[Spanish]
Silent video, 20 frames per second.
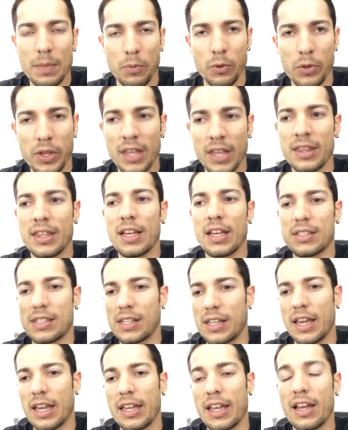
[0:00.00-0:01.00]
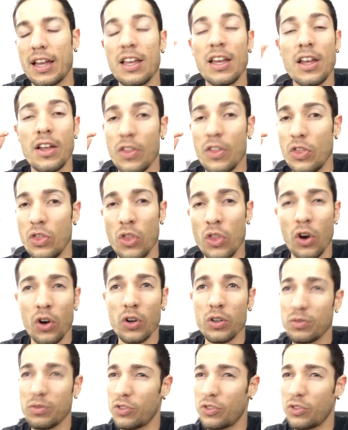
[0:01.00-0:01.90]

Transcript: pudiente, así que ella no,